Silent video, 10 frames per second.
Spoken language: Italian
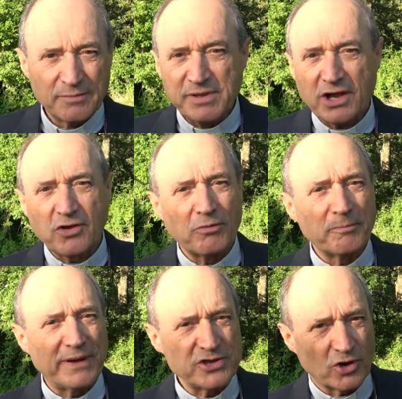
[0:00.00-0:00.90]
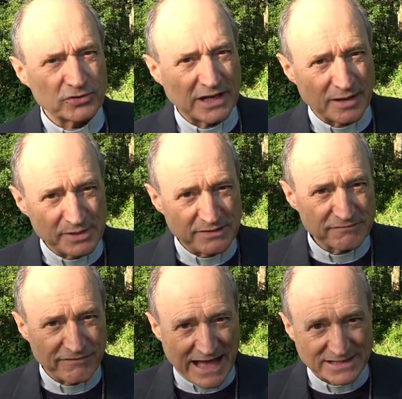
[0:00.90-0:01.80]
mi accompagnò nella mia
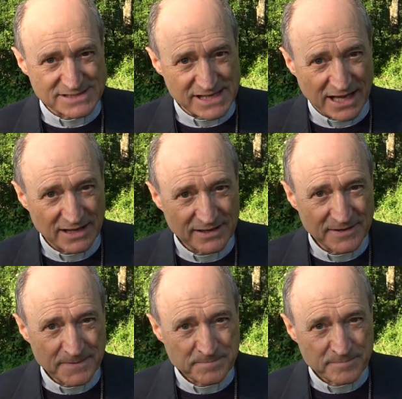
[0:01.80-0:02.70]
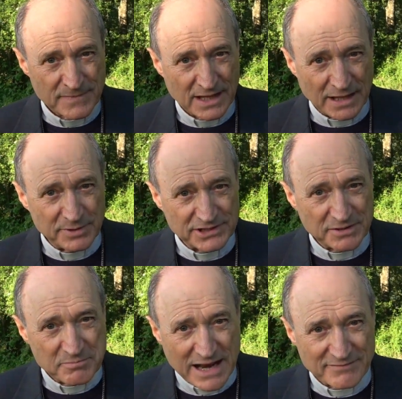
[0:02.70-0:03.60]
infanzia e mi
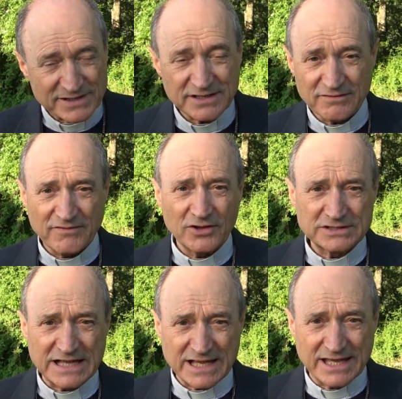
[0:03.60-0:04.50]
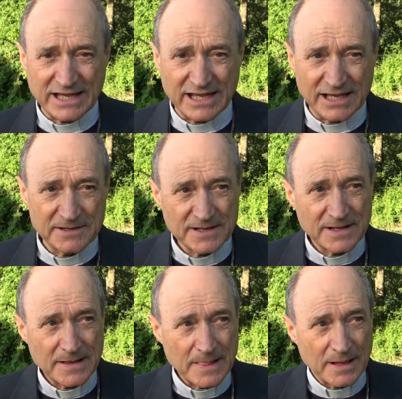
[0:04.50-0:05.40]
sembrava talvolta che
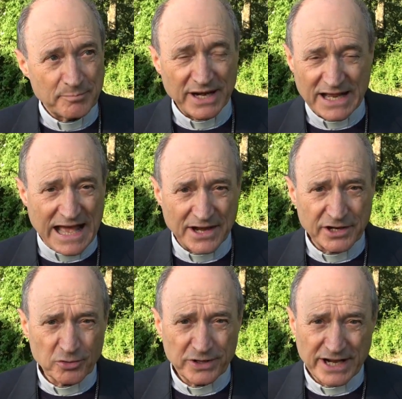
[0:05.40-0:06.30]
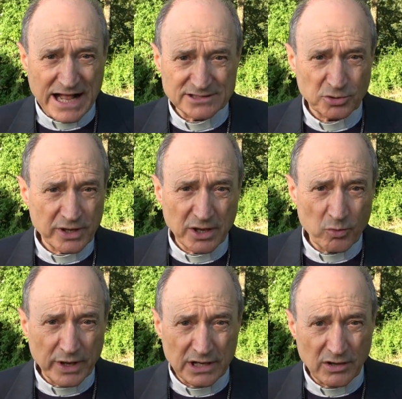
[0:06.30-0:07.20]
pregare non era altro che
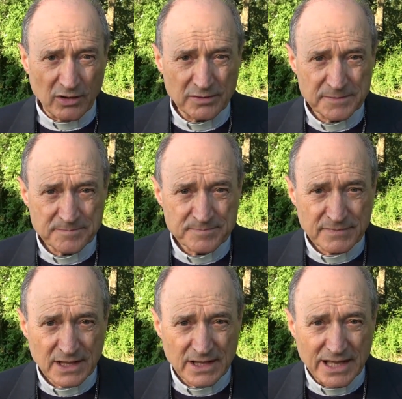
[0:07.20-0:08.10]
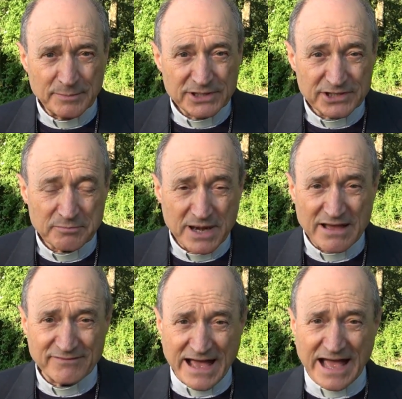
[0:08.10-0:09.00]
quello, e mi
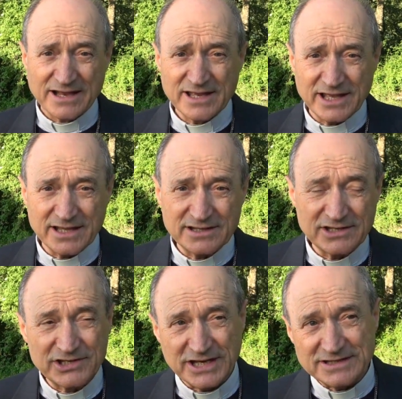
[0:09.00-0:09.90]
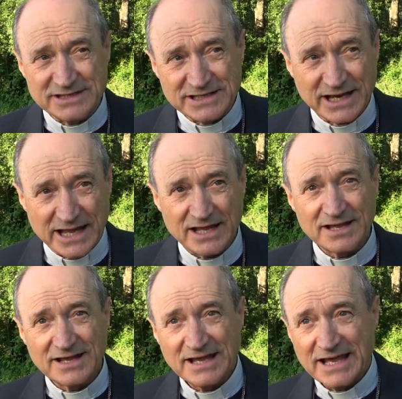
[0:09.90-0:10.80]
sembrava anche di sentire
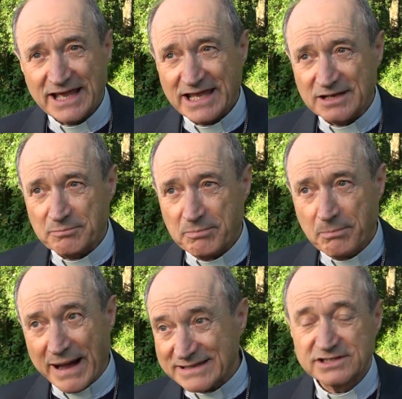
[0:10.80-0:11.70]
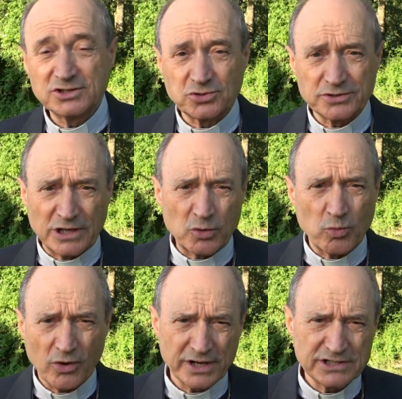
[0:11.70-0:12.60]
il battito del
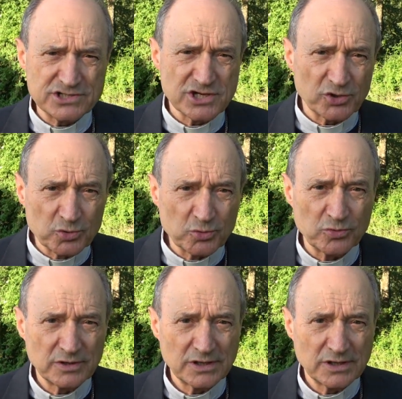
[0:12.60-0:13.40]
cuore di Gesù,